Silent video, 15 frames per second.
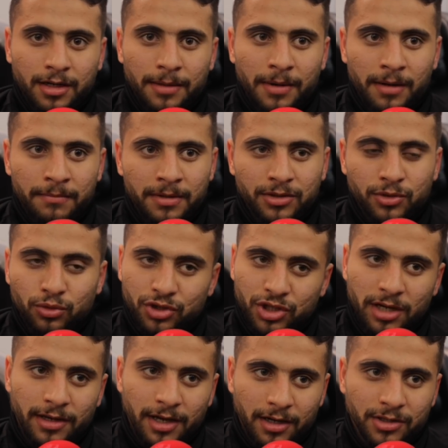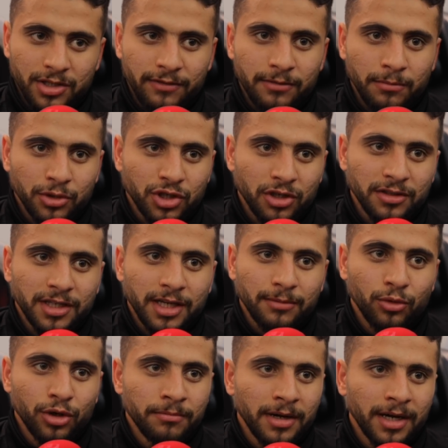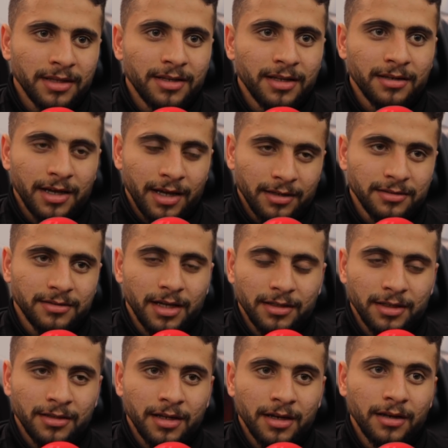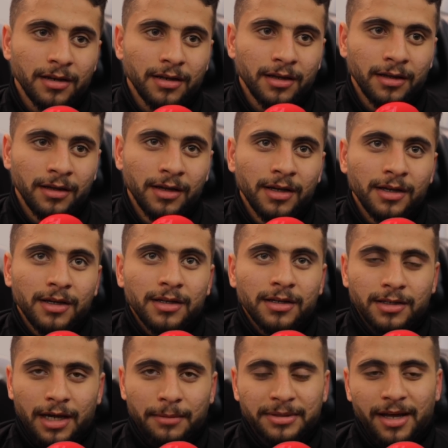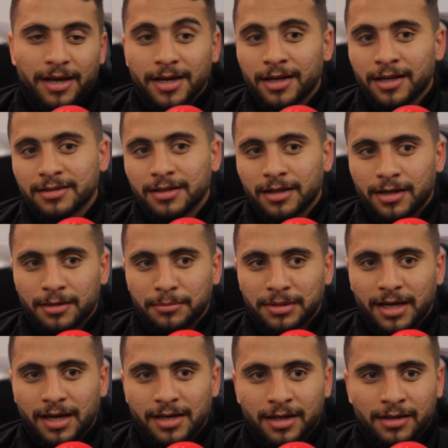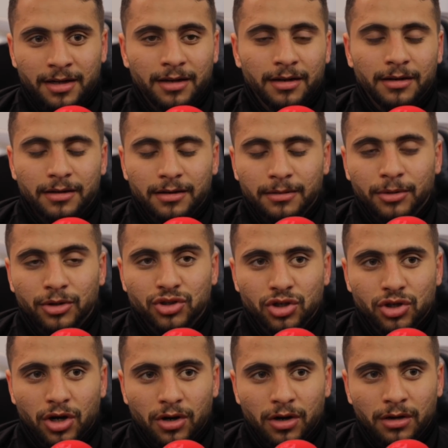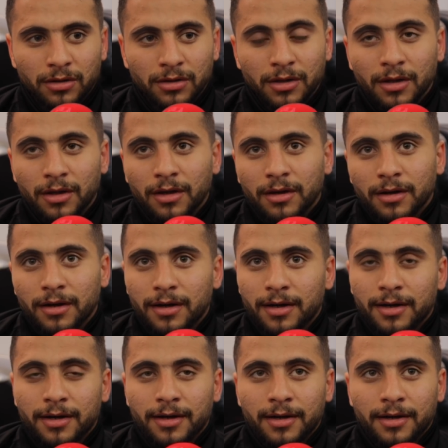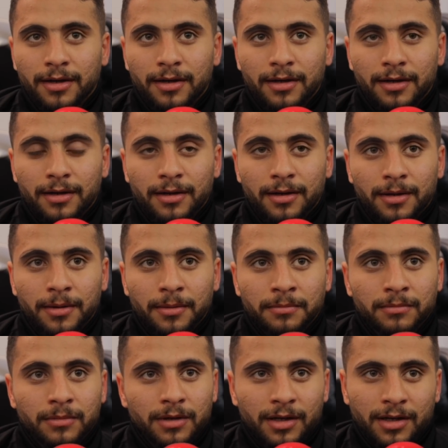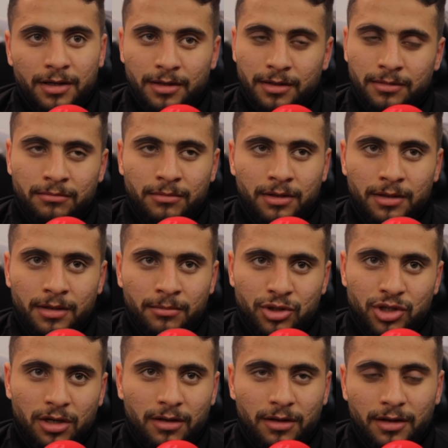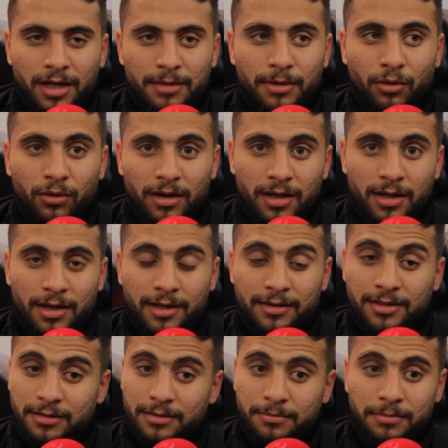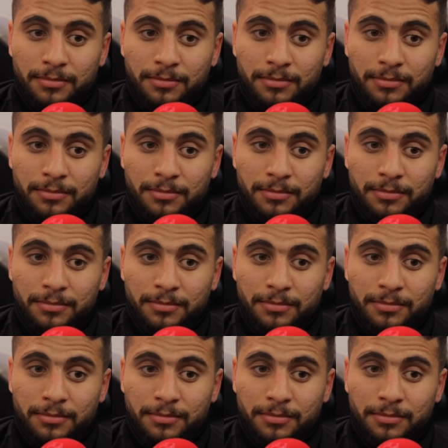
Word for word: كمحمد كنت شا... يعني شايف الماتشات دي كانت مهمه جدا يعني استعدادنا يعني بتهيئنا است... يعني بتهيئنا لماتش الرجاء آه ما شاء الله اللعيبه كلها عدت